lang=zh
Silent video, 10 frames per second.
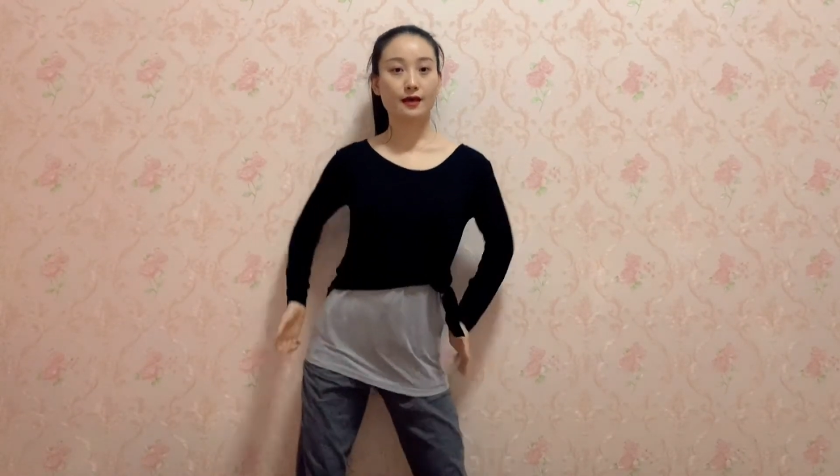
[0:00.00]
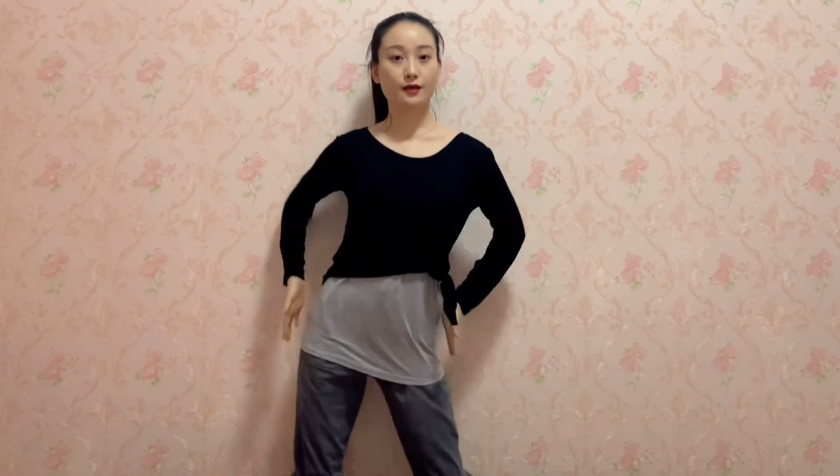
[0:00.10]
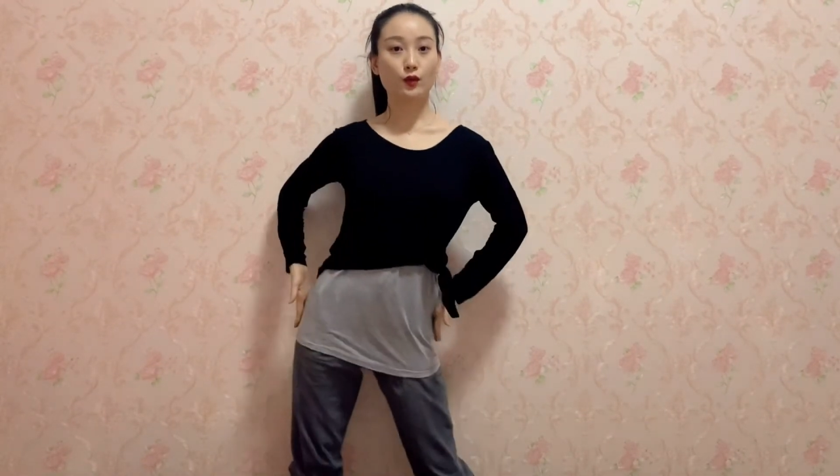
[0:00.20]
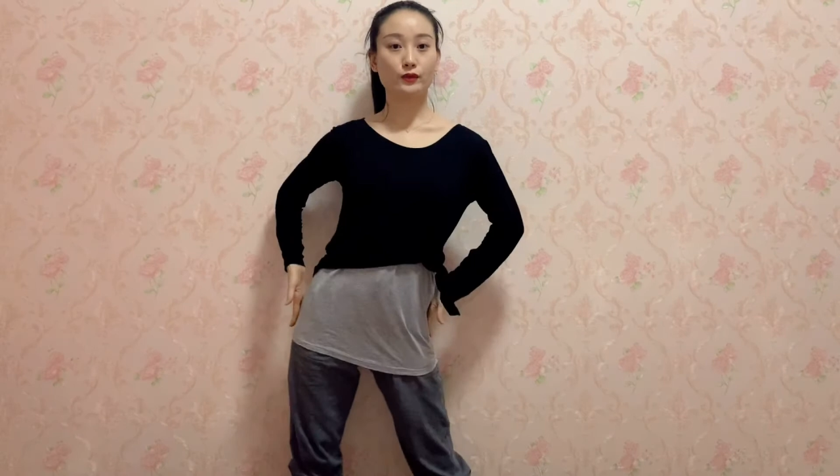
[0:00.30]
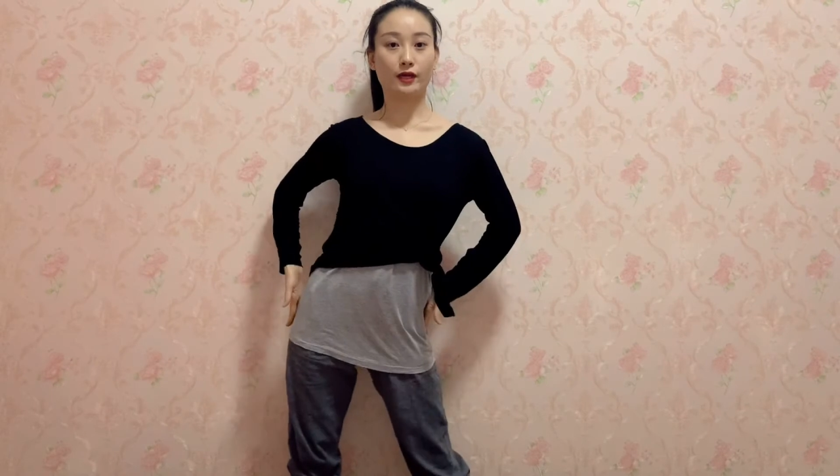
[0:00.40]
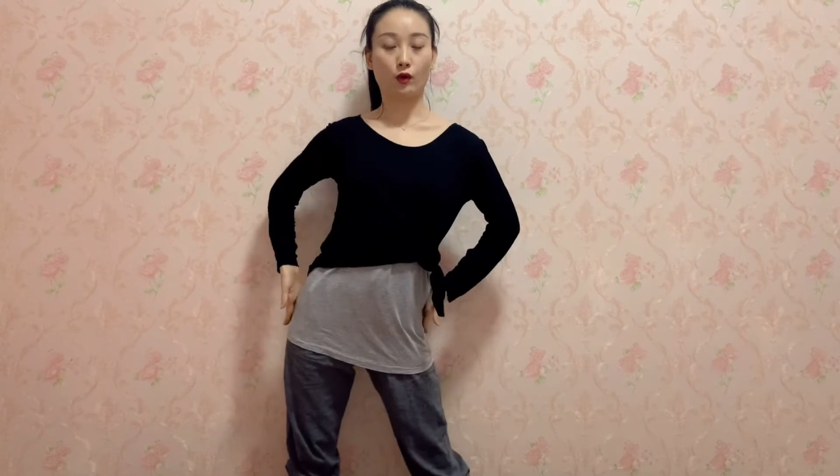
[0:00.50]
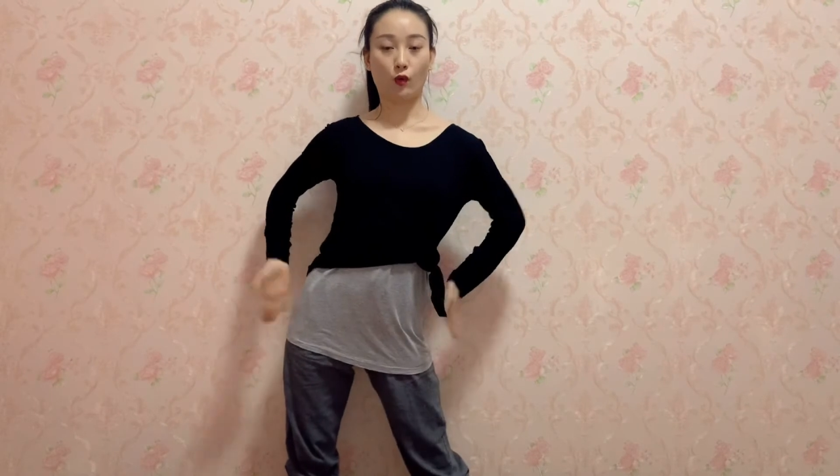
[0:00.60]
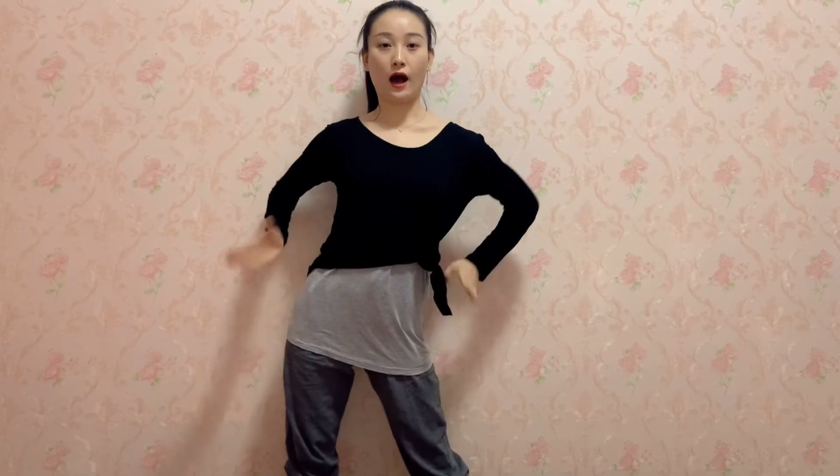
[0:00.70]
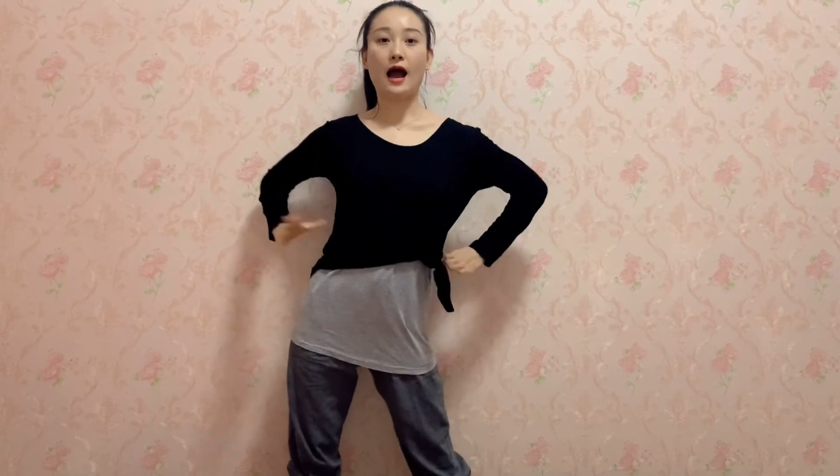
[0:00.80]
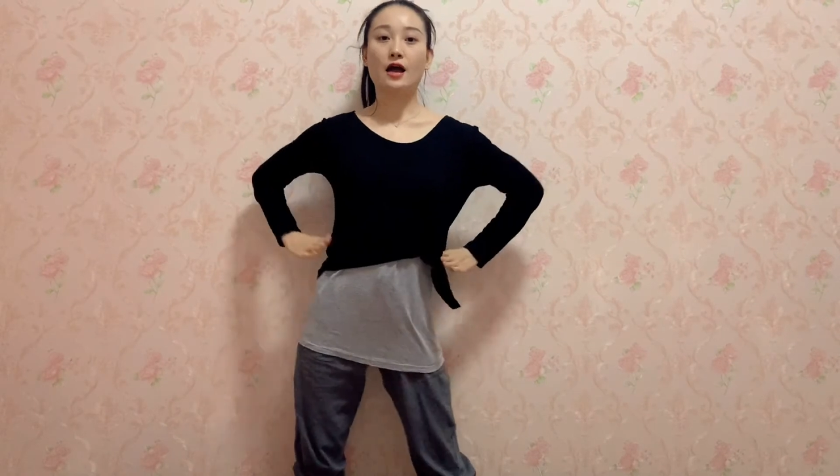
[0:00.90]
右顶
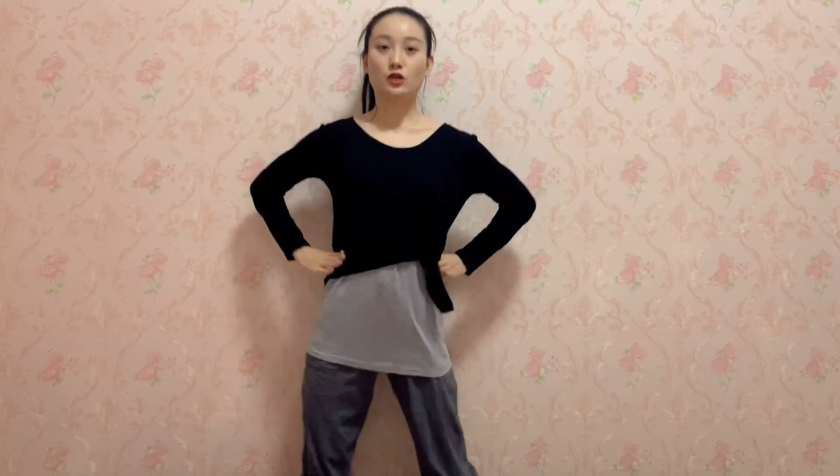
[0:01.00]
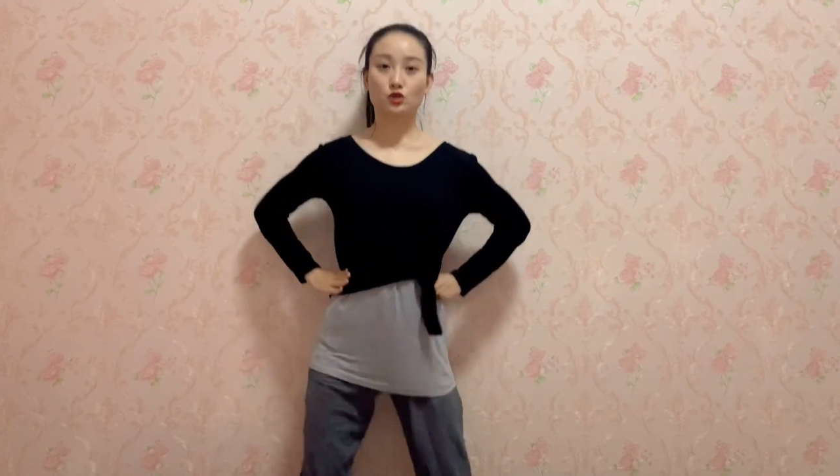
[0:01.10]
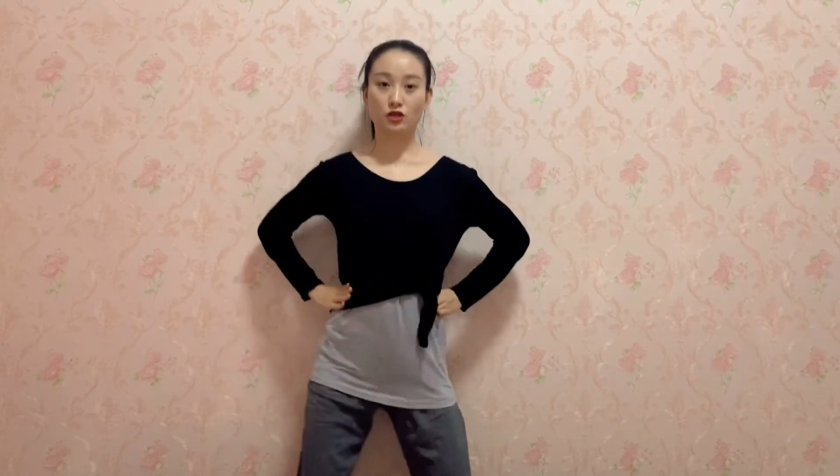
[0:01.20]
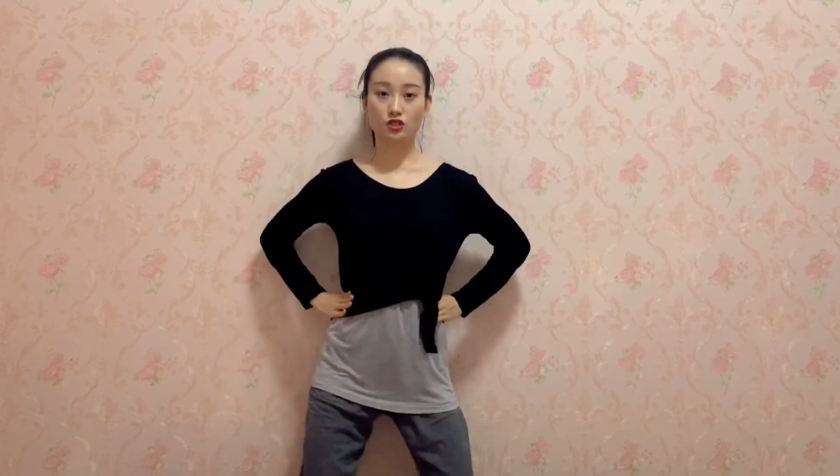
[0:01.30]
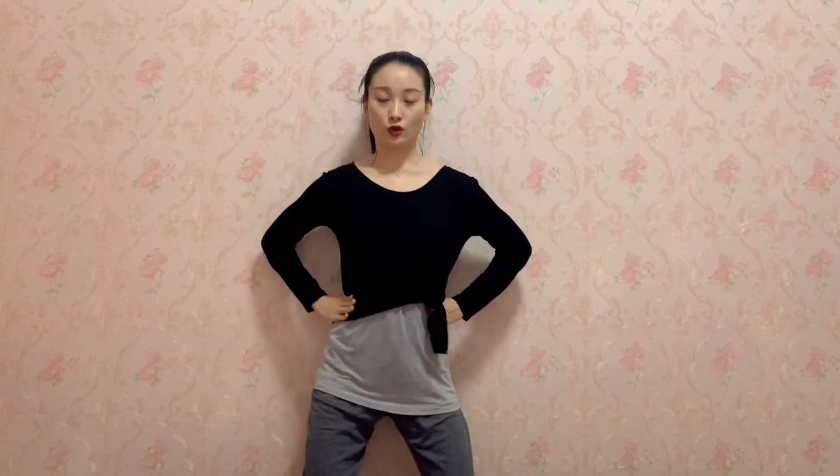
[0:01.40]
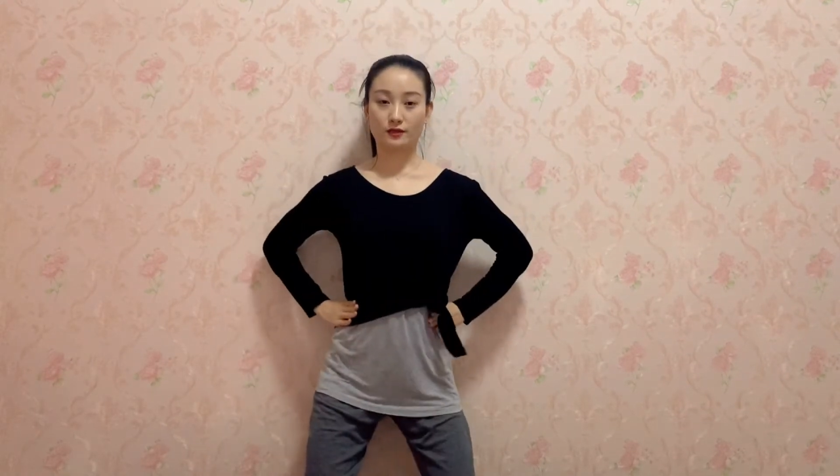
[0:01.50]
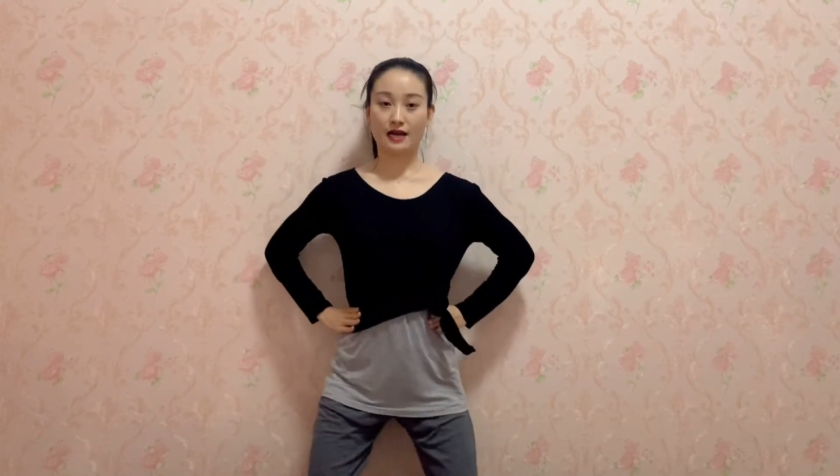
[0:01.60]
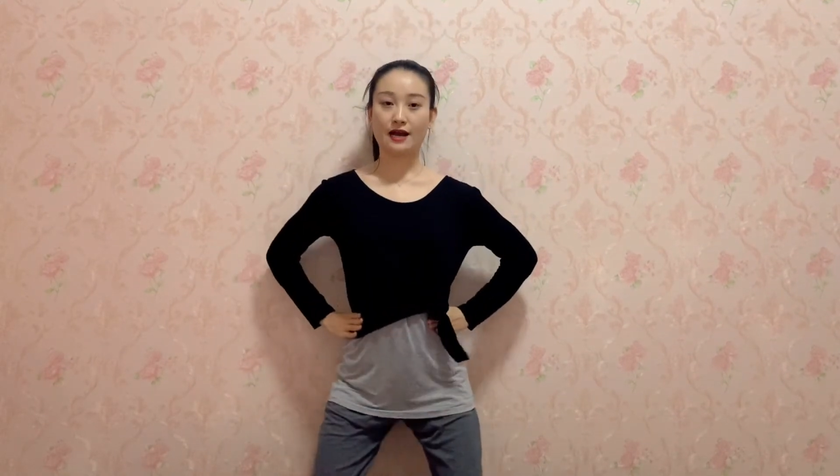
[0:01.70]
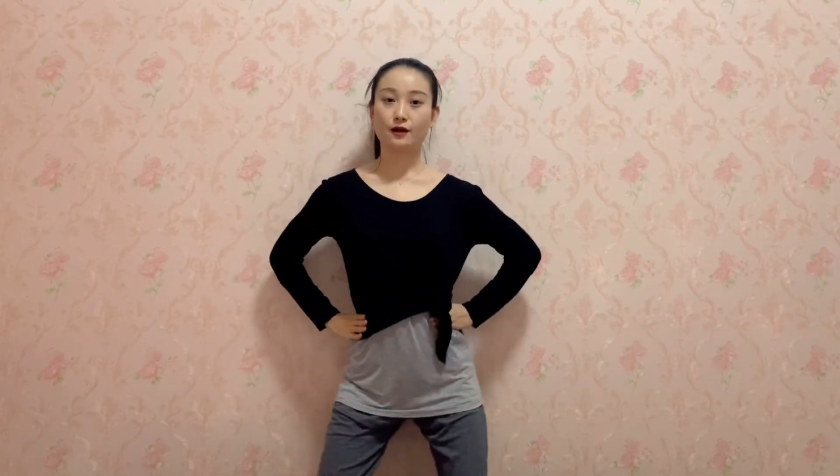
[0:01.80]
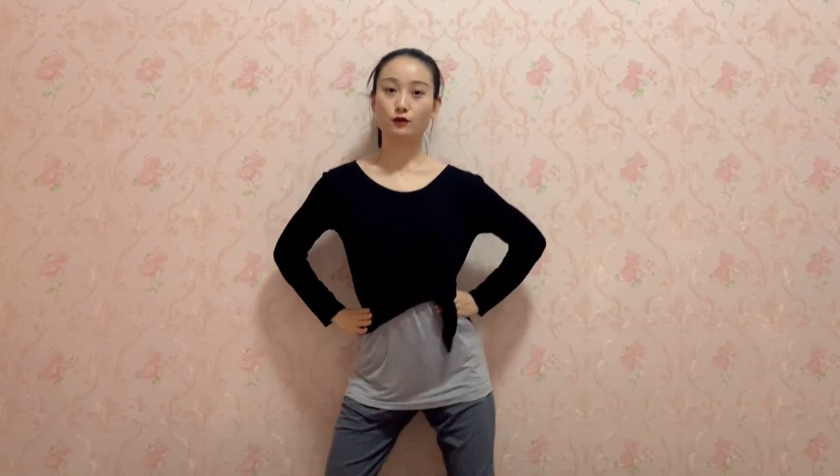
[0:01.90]
胯双手
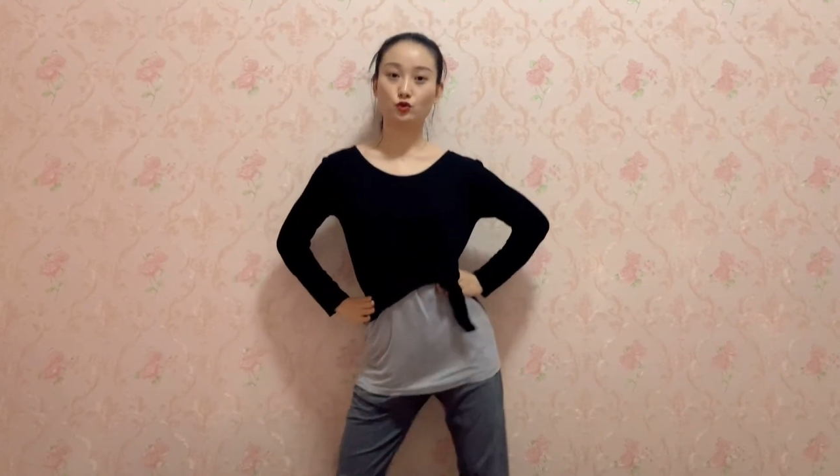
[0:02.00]
叉腰，